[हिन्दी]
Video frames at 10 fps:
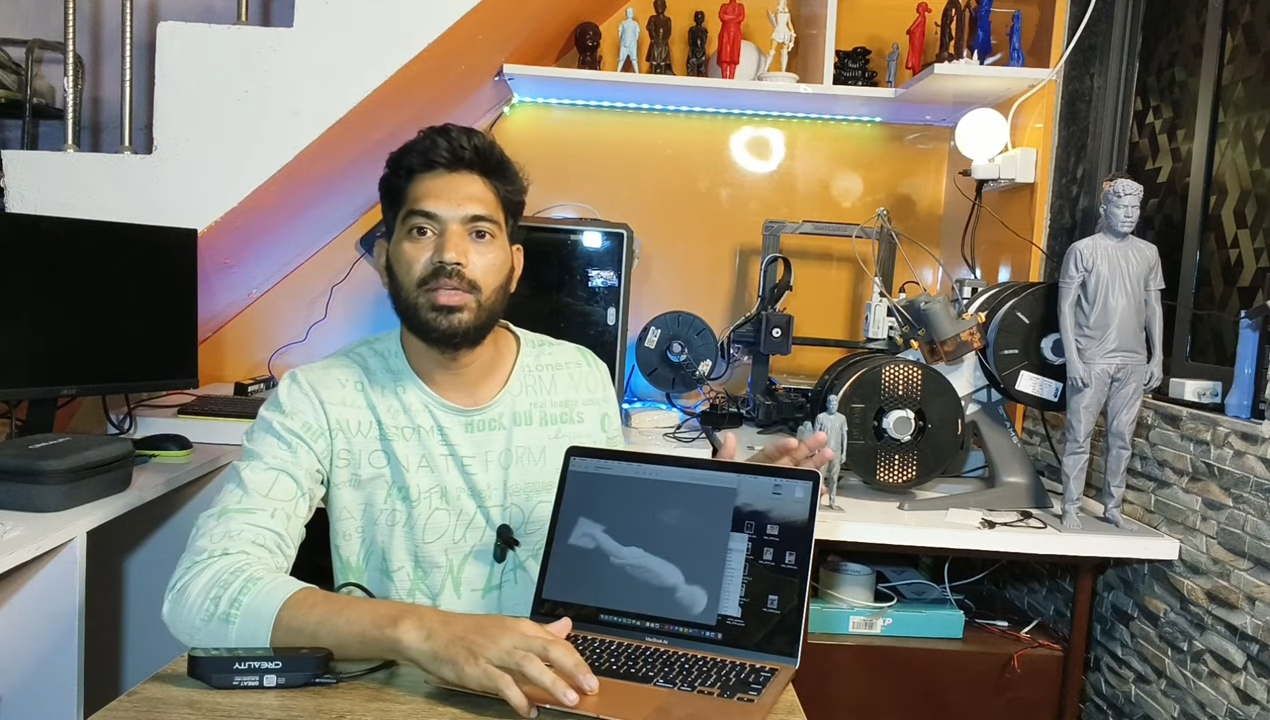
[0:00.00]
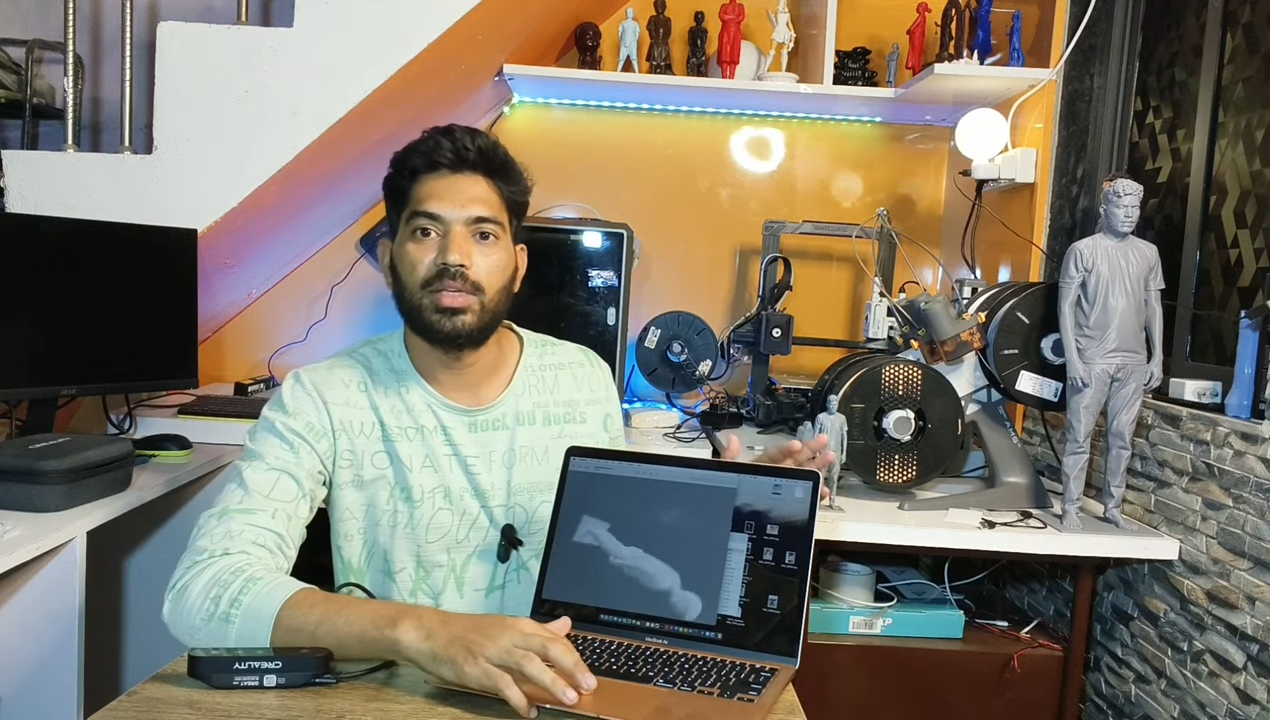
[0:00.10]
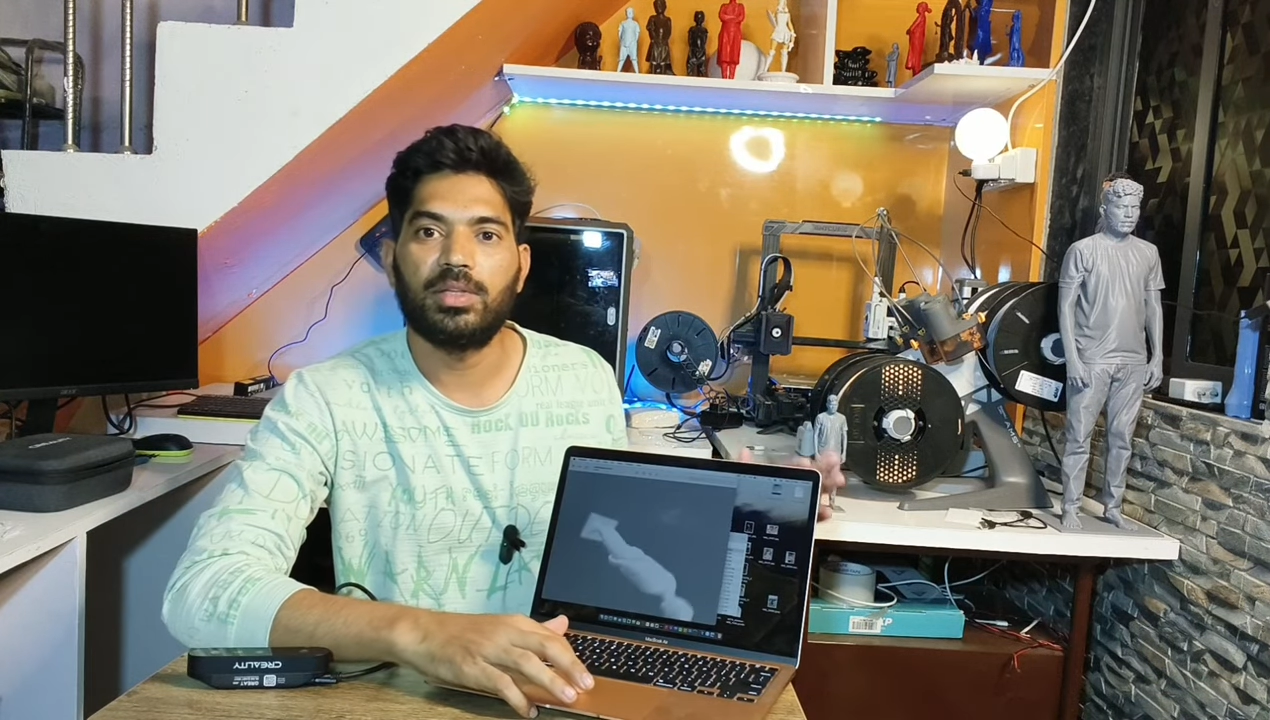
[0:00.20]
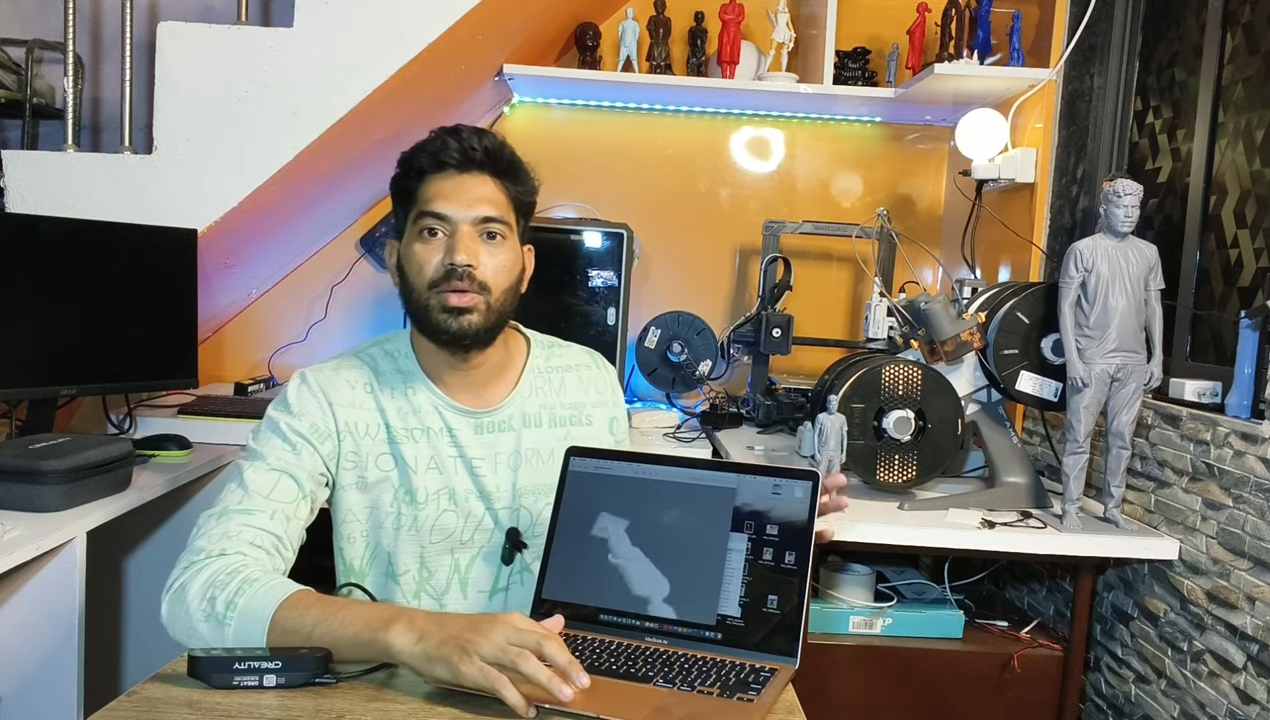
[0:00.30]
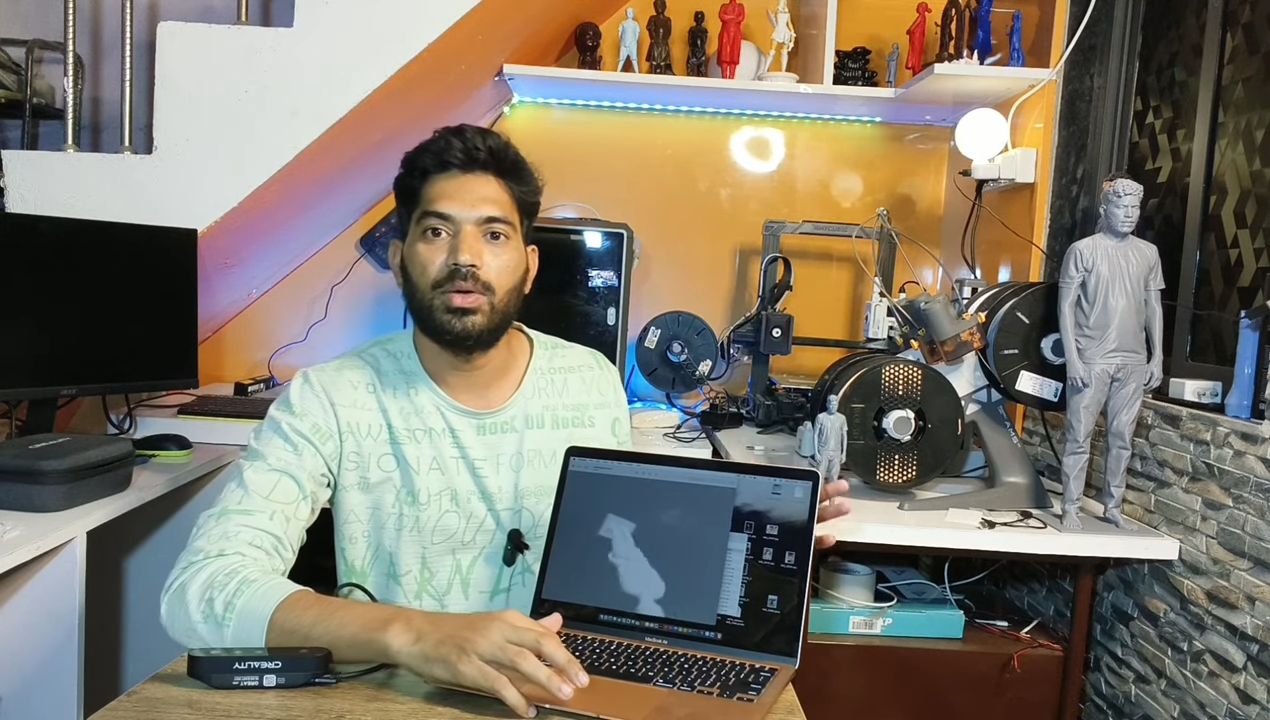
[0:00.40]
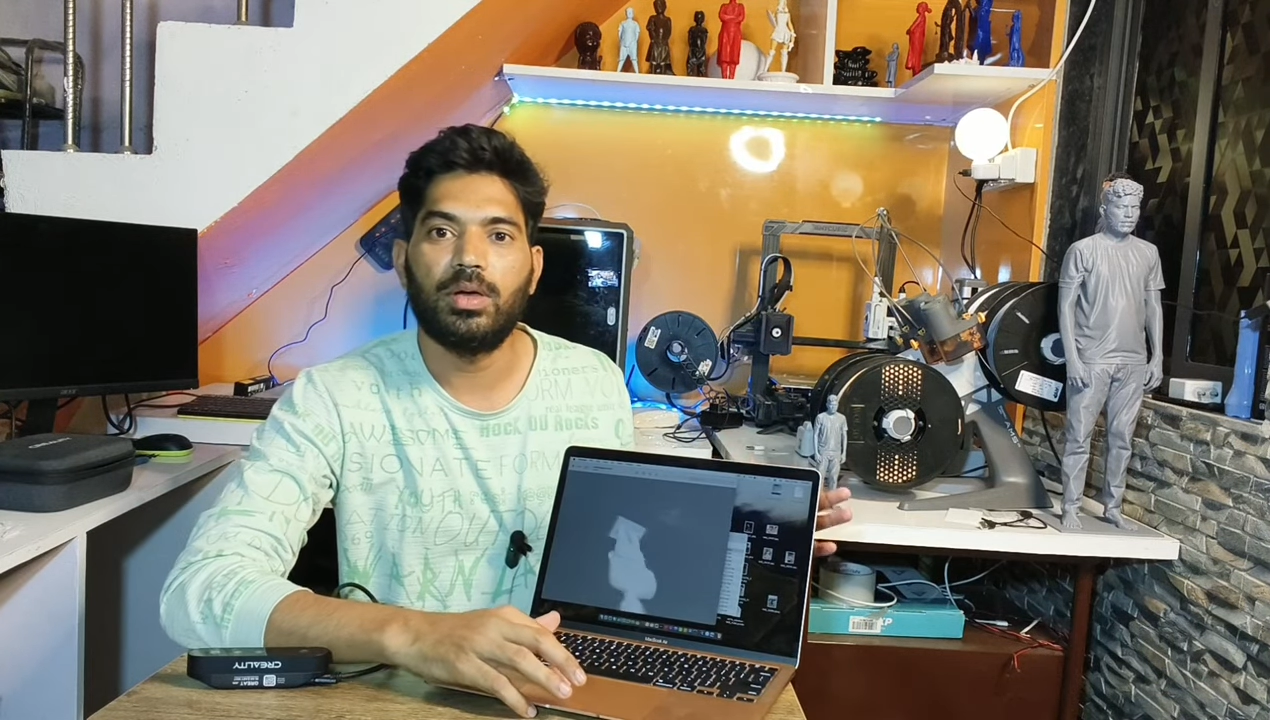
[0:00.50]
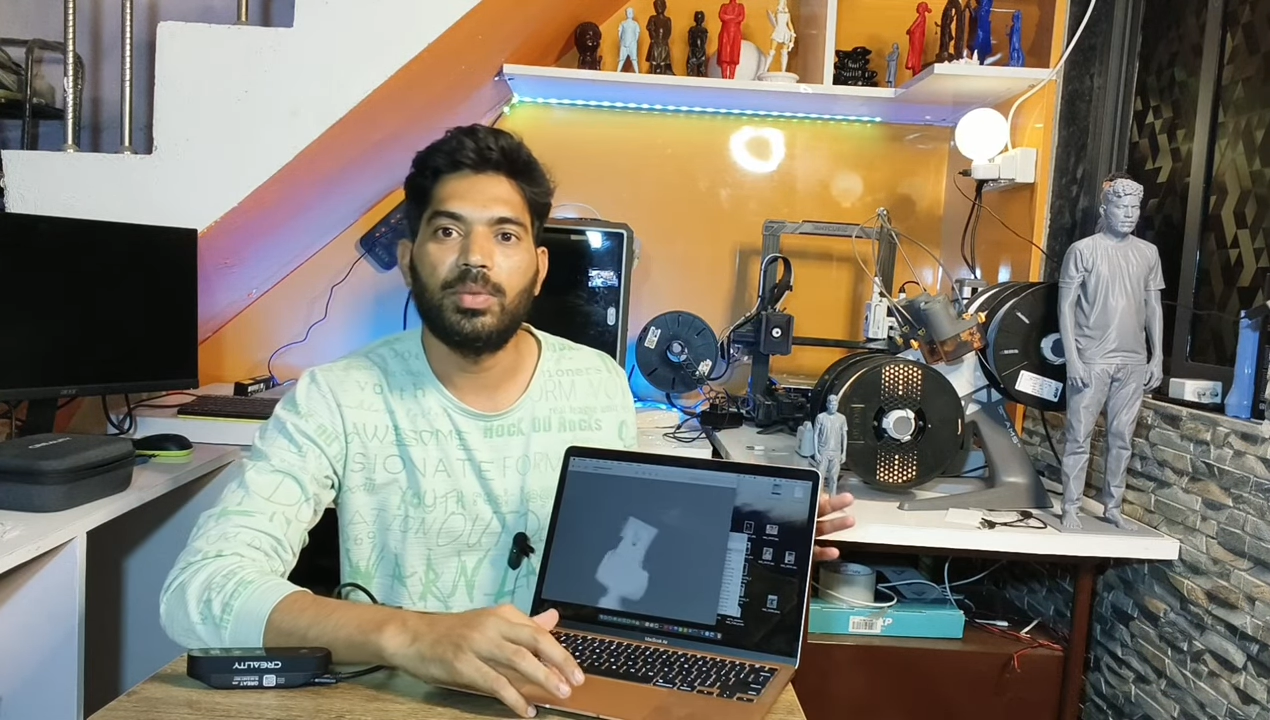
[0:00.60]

देख सकते हो